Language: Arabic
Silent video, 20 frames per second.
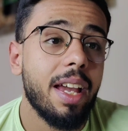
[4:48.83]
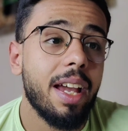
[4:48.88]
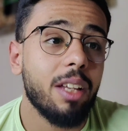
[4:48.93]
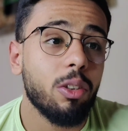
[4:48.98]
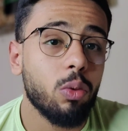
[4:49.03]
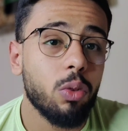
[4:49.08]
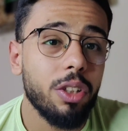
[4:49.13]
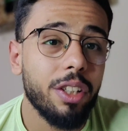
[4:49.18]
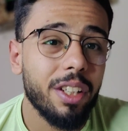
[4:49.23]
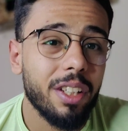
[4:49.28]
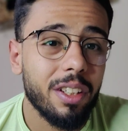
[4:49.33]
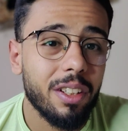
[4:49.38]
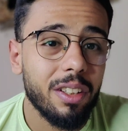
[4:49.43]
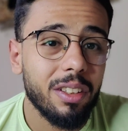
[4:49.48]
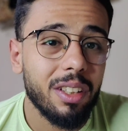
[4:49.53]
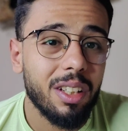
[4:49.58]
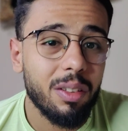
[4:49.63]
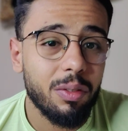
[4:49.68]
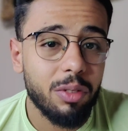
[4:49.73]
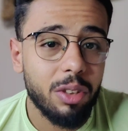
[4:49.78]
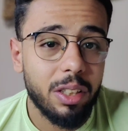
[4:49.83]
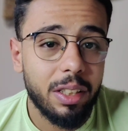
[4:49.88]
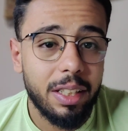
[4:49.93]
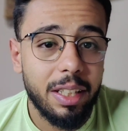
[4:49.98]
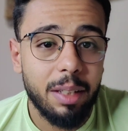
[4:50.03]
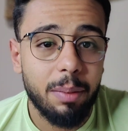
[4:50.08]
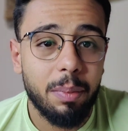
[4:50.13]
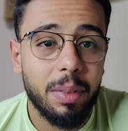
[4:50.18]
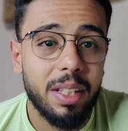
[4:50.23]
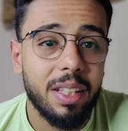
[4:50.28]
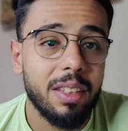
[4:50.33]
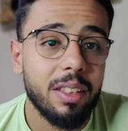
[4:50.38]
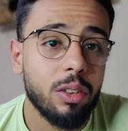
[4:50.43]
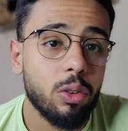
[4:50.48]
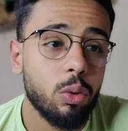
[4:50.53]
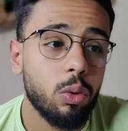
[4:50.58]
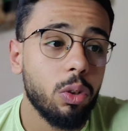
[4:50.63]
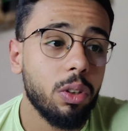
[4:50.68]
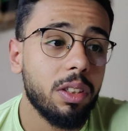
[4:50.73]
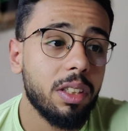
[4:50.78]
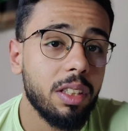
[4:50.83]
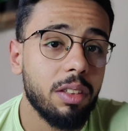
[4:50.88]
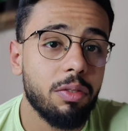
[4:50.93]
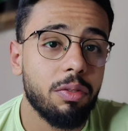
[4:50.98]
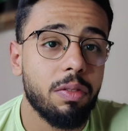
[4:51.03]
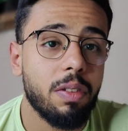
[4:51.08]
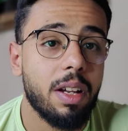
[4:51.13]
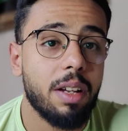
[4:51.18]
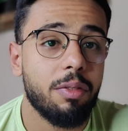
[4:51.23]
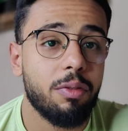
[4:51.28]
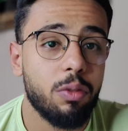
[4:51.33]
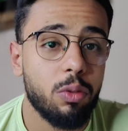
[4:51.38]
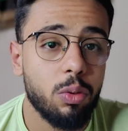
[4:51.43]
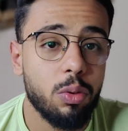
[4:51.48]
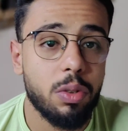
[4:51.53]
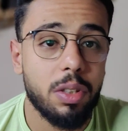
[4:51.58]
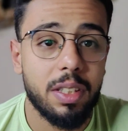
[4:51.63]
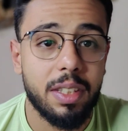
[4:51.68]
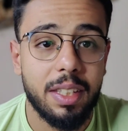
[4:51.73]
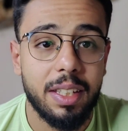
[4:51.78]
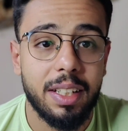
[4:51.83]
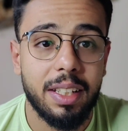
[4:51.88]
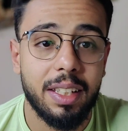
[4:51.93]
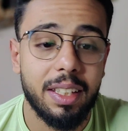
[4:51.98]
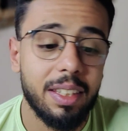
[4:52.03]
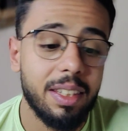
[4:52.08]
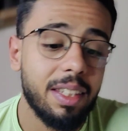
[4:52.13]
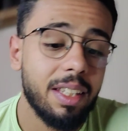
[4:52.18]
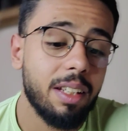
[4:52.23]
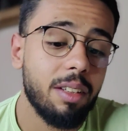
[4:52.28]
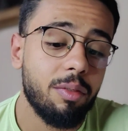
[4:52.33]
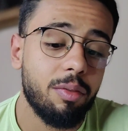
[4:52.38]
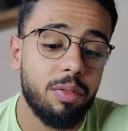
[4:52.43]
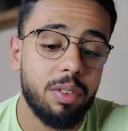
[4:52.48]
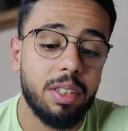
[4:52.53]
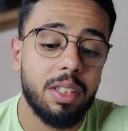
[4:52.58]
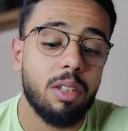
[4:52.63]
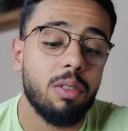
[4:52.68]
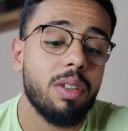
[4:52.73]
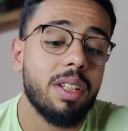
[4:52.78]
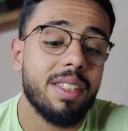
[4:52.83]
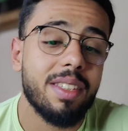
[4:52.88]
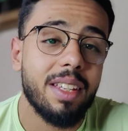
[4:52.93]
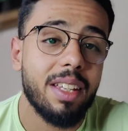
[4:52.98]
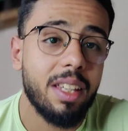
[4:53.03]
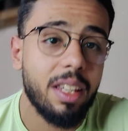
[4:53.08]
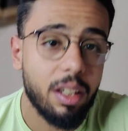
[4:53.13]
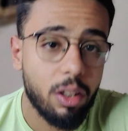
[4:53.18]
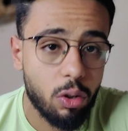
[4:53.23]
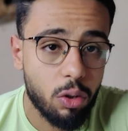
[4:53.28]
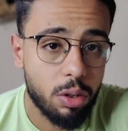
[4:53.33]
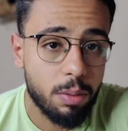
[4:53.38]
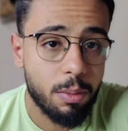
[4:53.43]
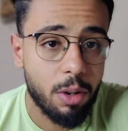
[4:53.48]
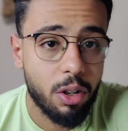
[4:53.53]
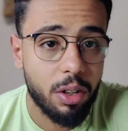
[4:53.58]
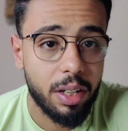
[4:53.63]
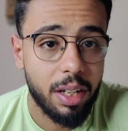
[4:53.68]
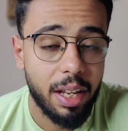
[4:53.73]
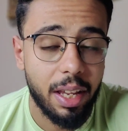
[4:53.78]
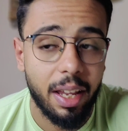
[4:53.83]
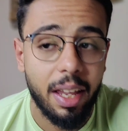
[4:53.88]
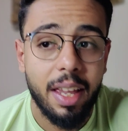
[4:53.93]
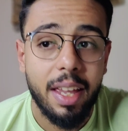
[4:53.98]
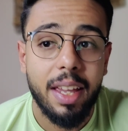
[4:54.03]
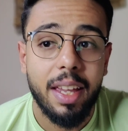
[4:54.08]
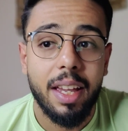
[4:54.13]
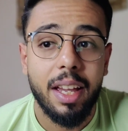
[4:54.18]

هتكون خيارات افضل ليك من ان انت تروح تدفع فلوس كتيره جدا في دواء زي الكوزما ار ان إيه.